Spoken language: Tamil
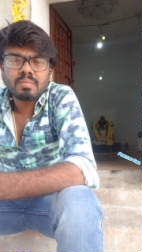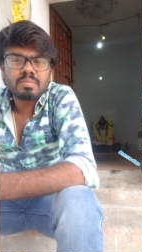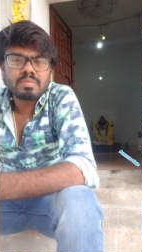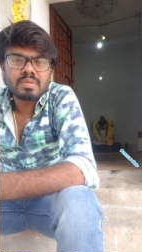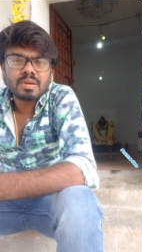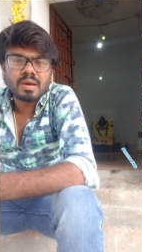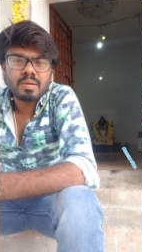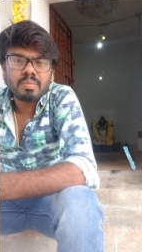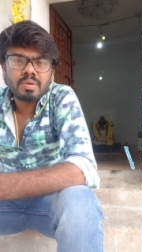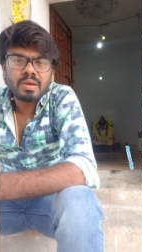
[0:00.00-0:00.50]

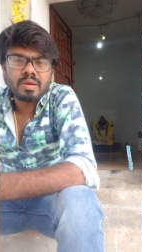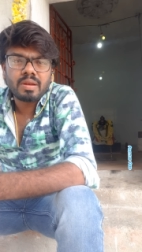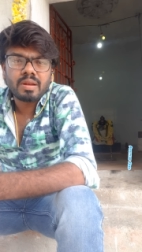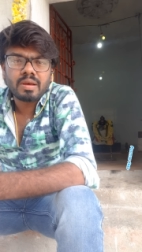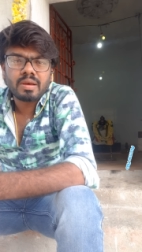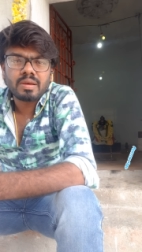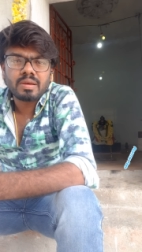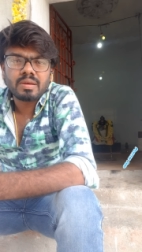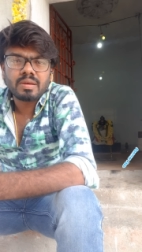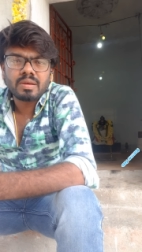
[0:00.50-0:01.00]
சாமி
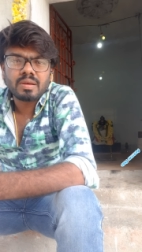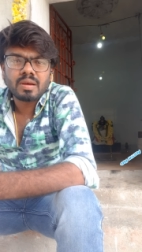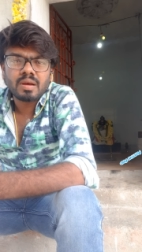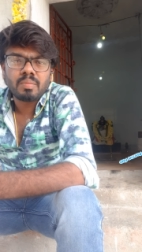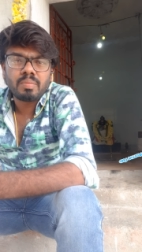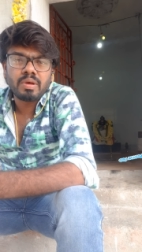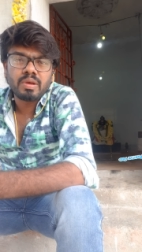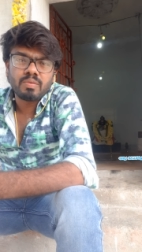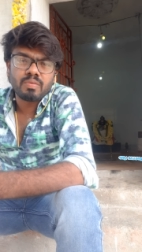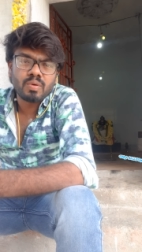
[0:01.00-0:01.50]
எனக்கு
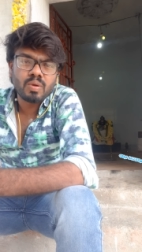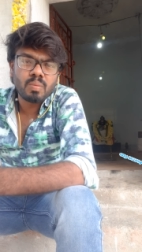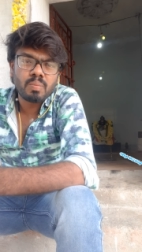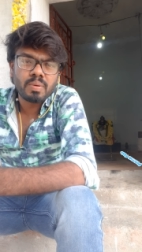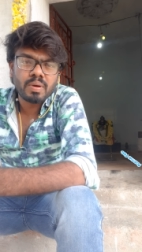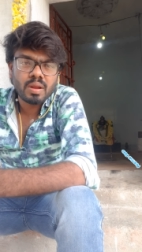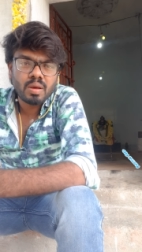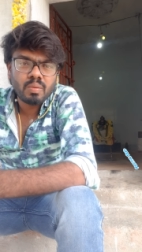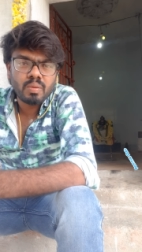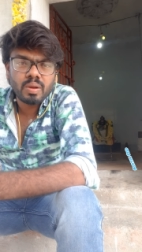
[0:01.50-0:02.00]
அப்படி இவ்வளோ
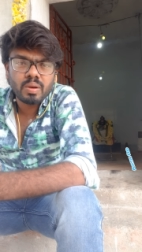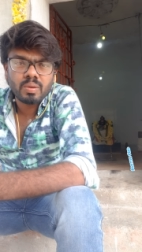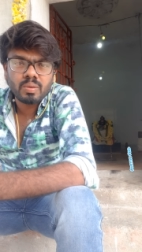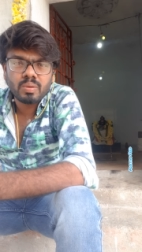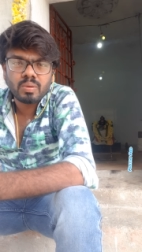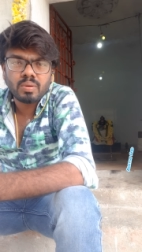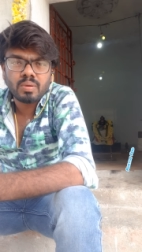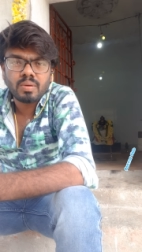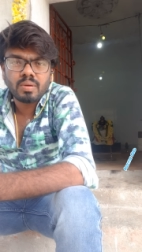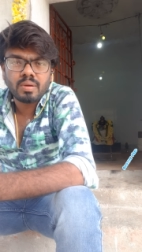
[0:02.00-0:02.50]
பணம் வேணும்
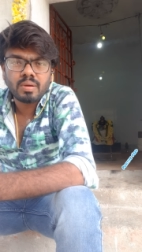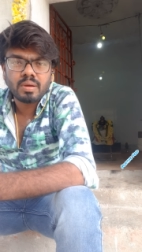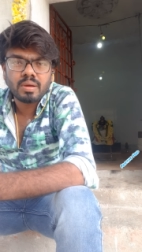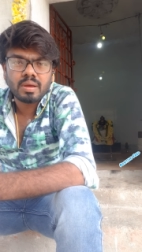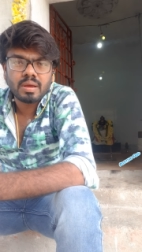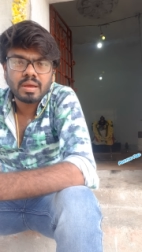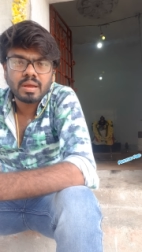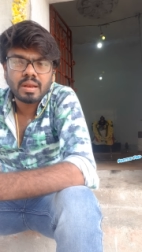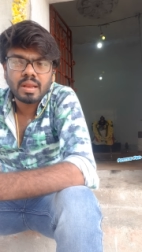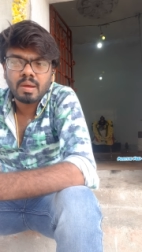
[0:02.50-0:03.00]

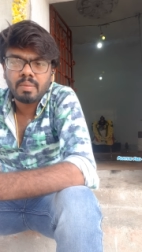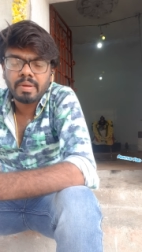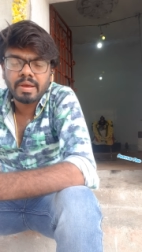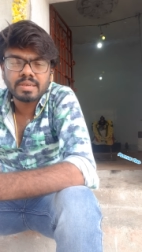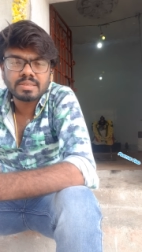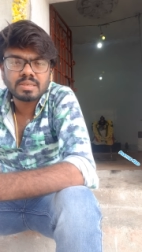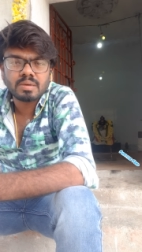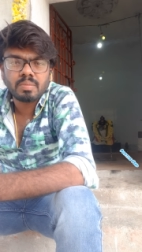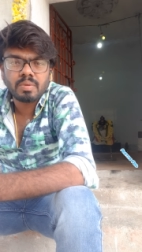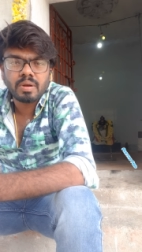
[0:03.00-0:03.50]
நான் இப்படி
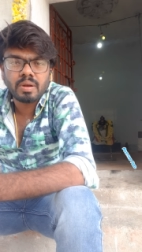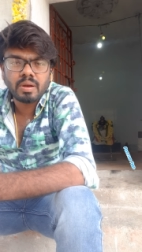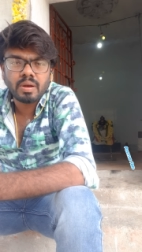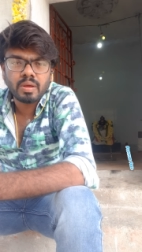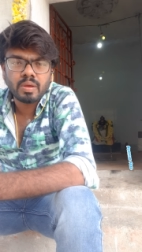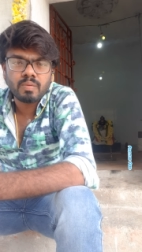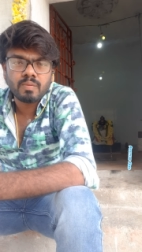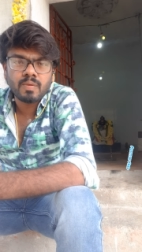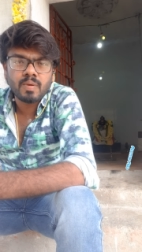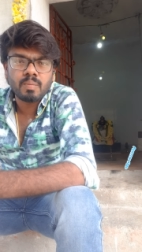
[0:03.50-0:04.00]
கஷ்டப்படுறேன்
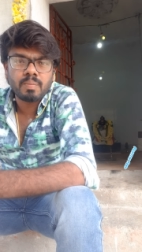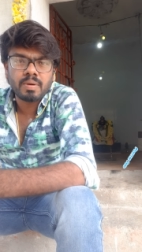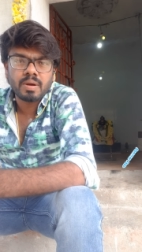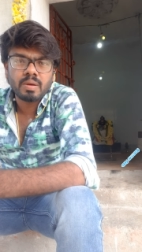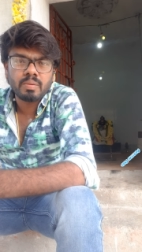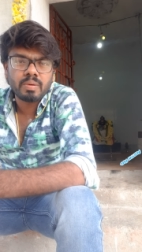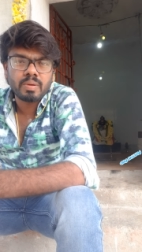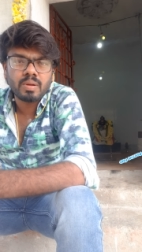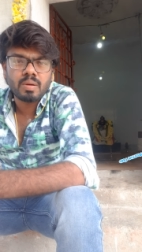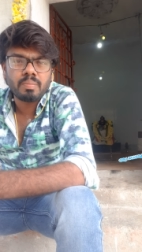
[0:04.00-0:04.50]
எனக்கு இவ்வளோ பணம்
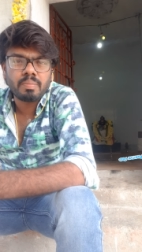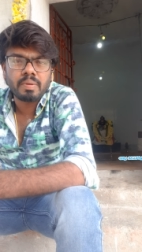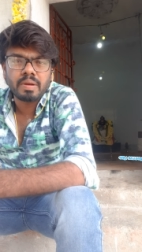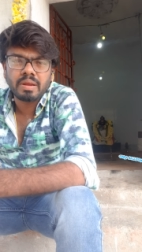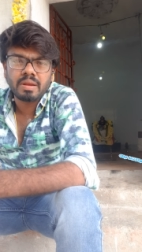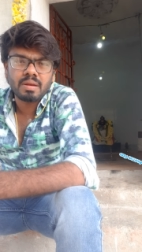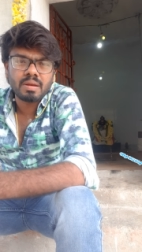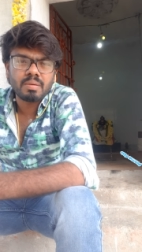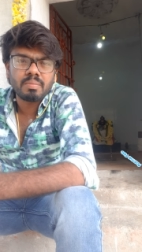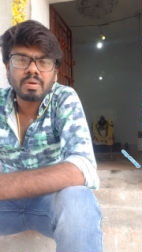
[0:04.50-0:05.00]
வேணும்
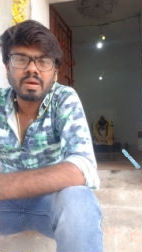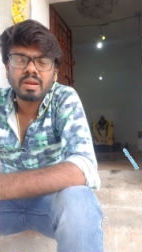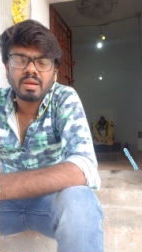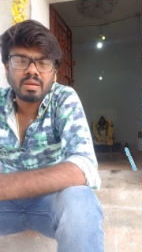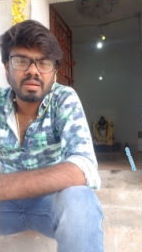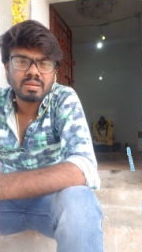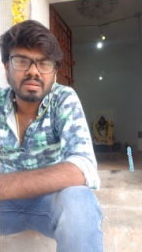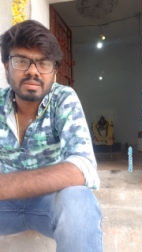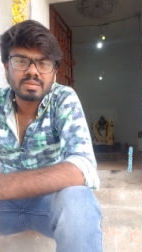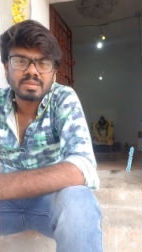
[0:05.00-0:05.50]
அப்படின்ற மாதிரி
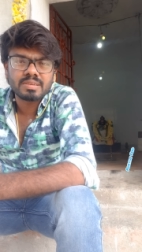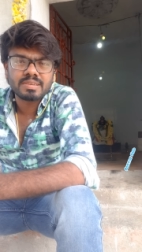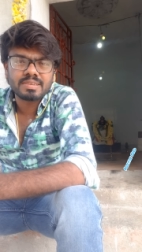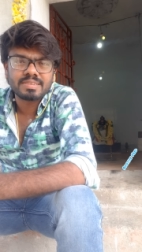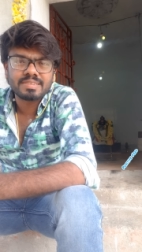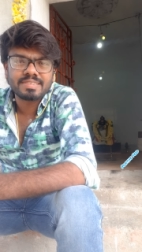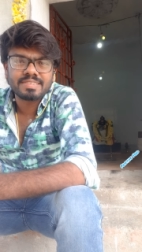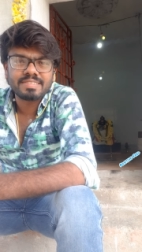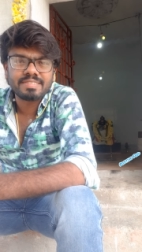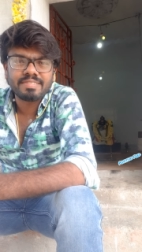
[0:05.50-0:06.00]

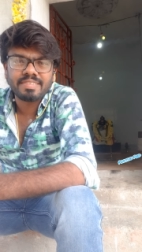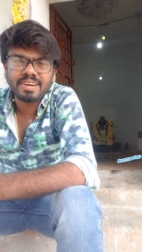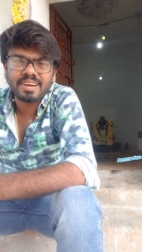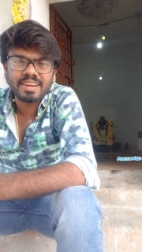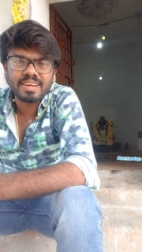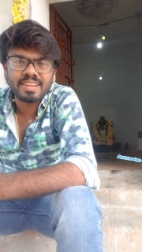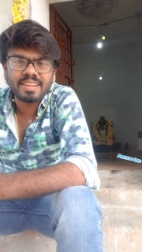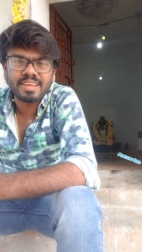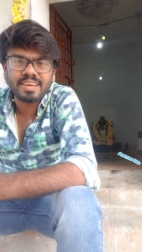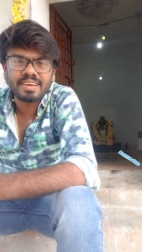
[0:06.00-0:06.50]

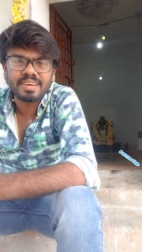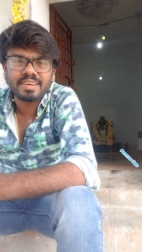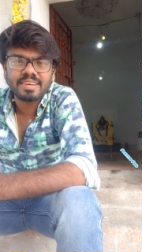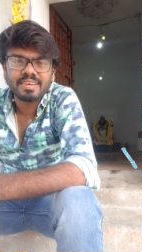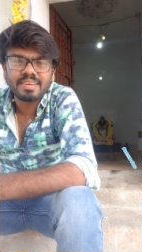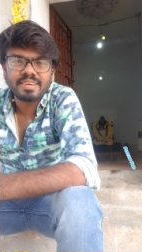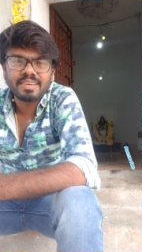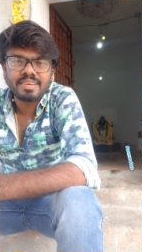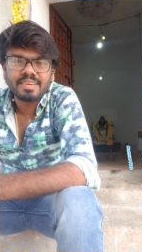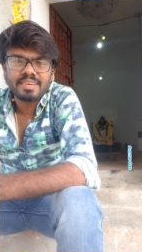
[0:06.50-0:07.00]
வேண்டாதீங்க
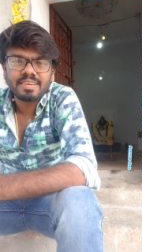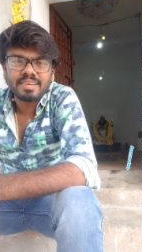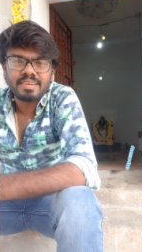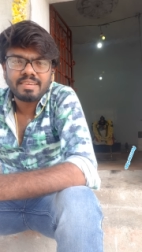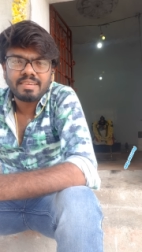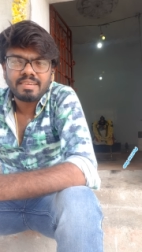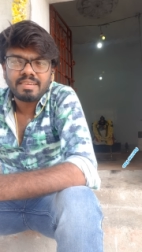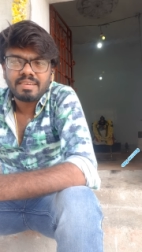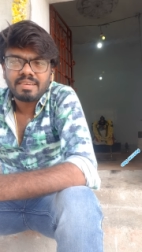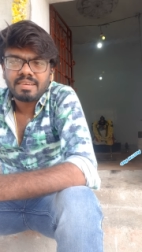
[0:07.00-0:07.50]

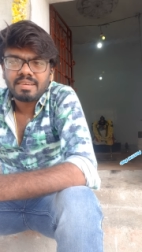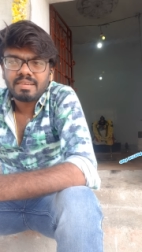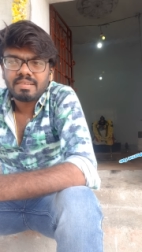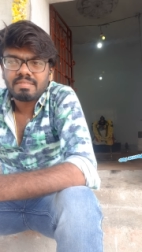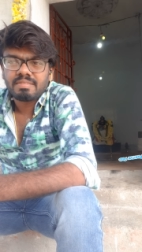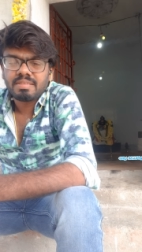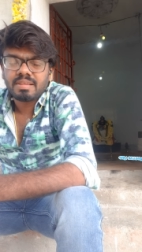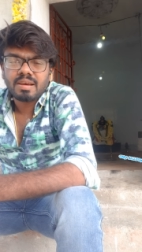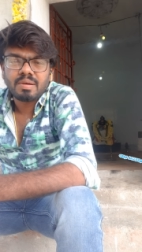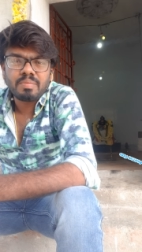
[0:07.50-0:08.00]

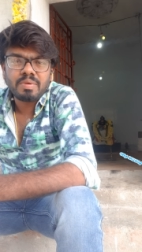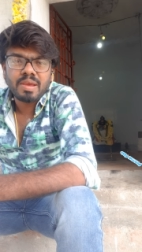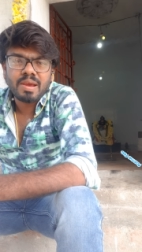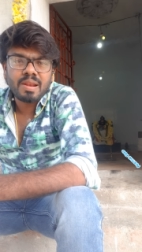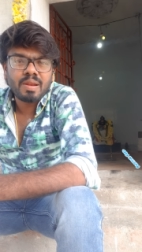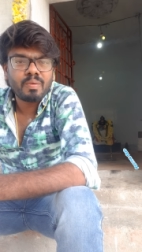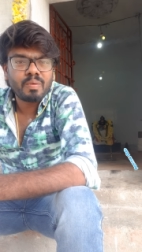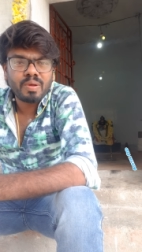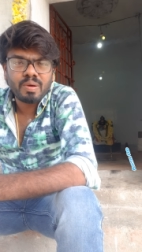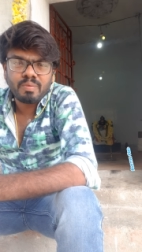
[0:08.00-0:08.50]

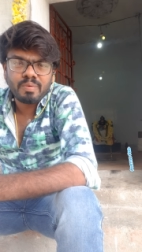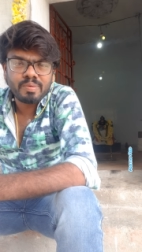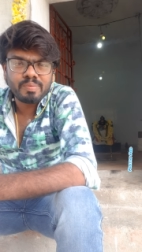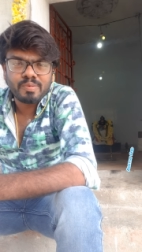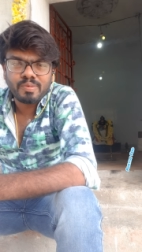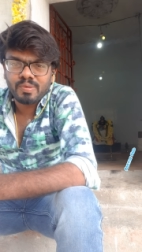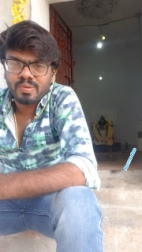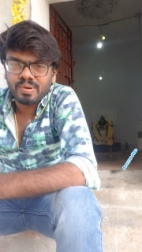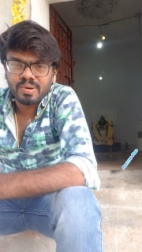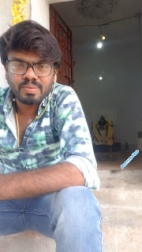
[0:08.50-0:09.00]
சாமியால் கூட அப்படி
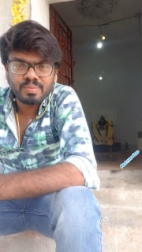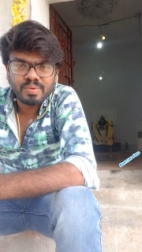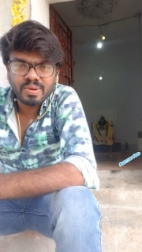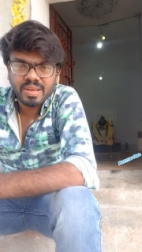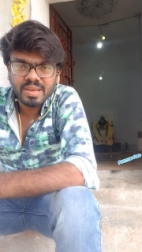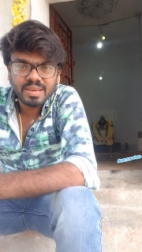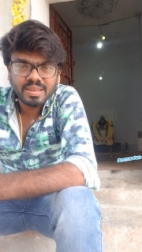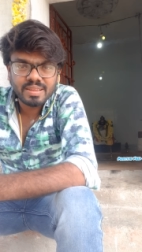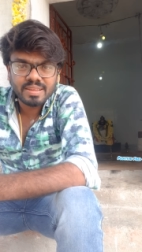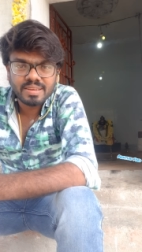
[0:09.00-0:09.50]
கொடுக்க
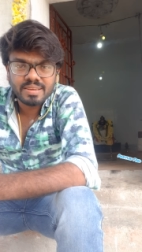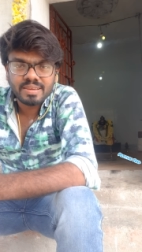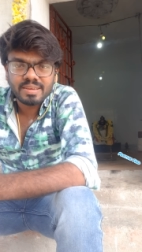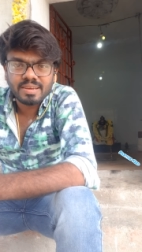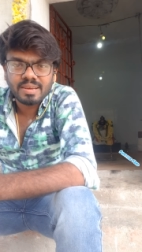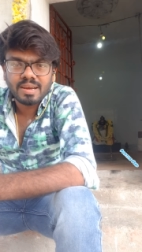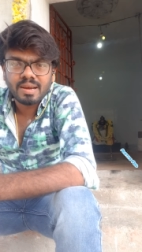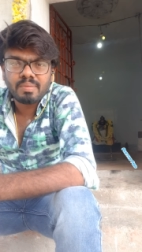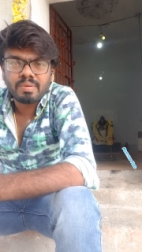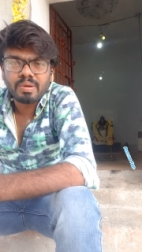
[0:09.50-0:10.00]
முடியாது
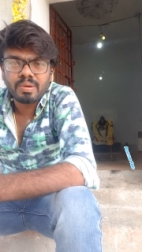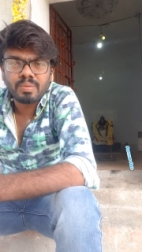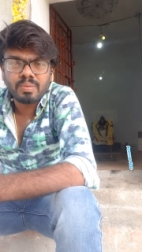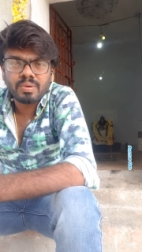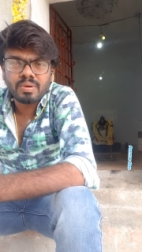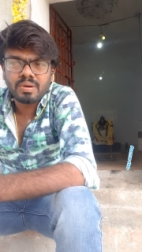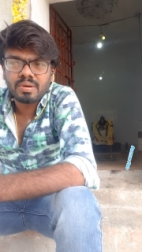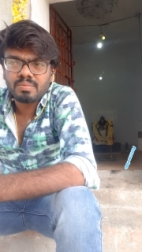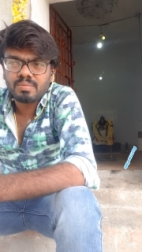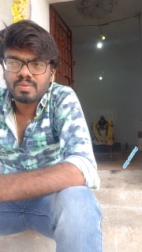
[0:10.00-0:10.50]
அப்படி
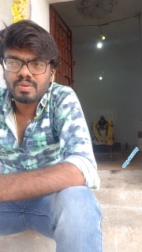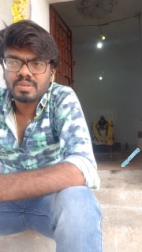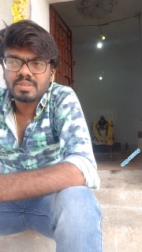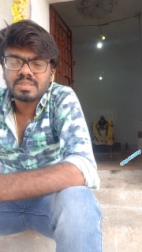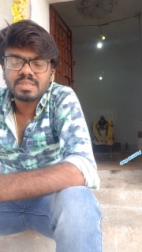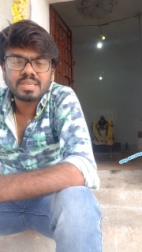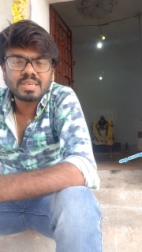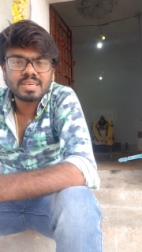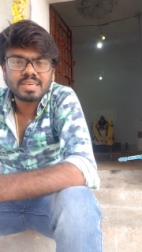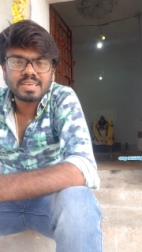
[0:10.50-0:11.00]
கொடுக்க
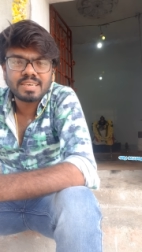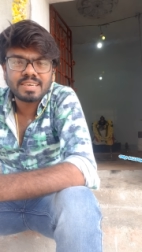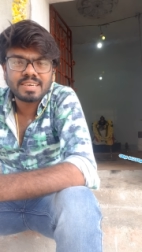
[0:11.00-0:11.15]
முடிஞ்சிட்டா